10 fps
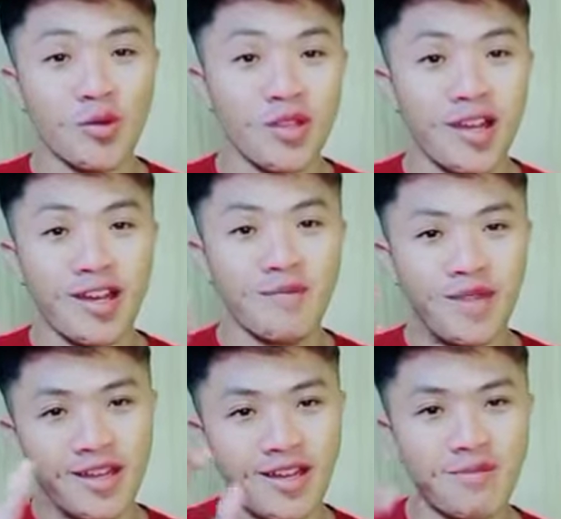
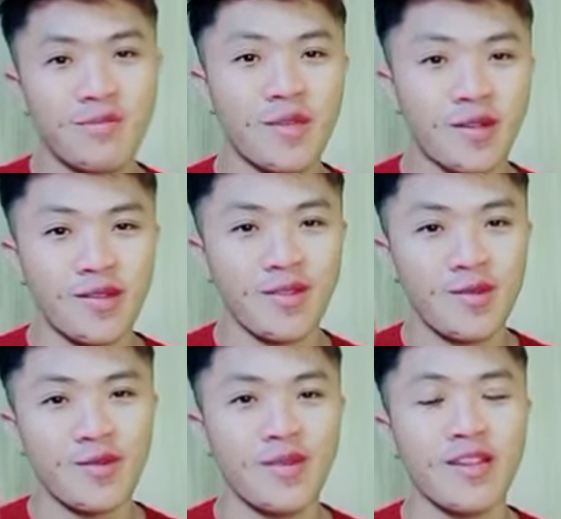tahap-tahap
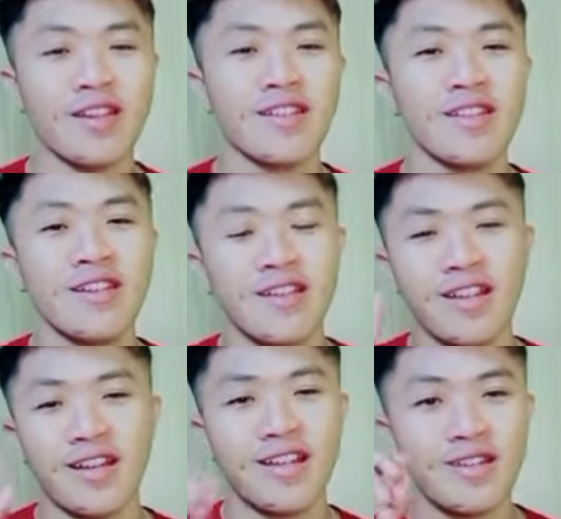tertentu bes
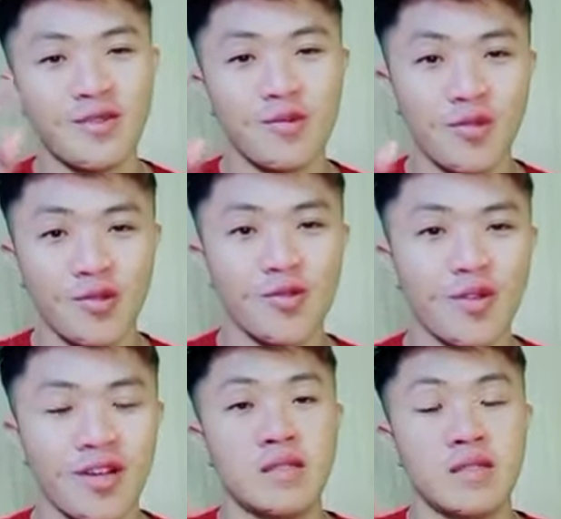kalian harus
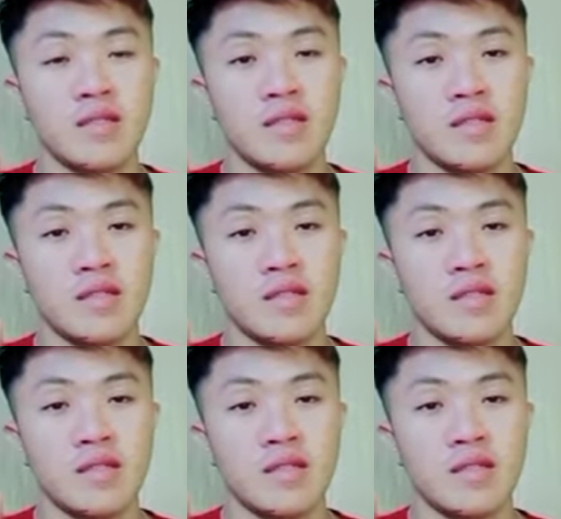berjuang itu